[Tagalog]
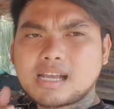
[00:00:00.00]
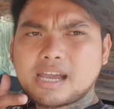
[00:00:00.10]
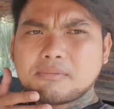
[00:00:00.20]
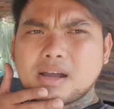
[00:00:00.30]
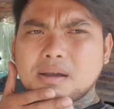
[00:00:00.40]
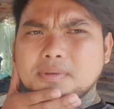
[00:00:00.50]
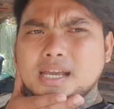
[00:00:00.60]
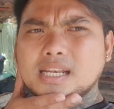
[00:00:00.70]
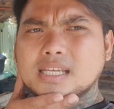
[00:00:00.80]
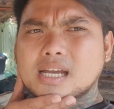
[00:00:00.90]
sa ngayon mga
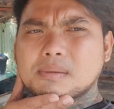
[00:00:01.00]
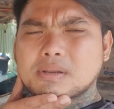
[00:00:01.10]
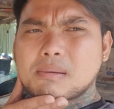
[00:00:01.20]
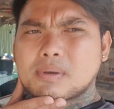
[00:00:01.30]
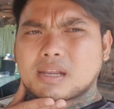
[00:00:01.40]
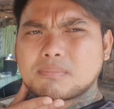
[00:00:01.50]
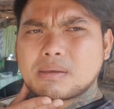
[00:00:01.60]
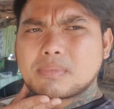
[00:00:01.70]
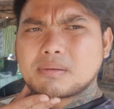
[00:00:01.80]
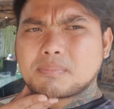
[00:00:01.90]
kapanalig, uh,
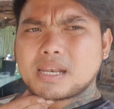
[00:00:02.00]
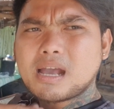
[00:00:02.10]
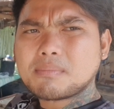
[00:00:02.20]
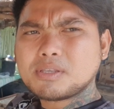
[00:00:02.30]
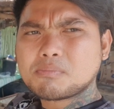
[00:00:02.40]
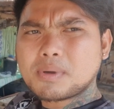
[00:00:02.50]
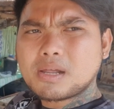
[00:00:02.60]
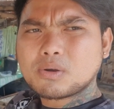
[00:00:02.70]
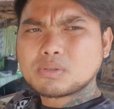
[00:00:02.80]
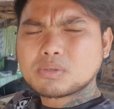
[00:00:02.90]
pinapakiramdaman pa namin yung
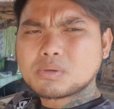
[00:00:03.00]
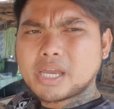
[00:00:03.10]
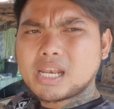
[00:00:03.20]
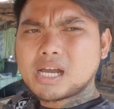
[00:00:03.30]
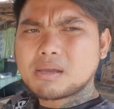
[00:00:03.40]
panahon kung kailan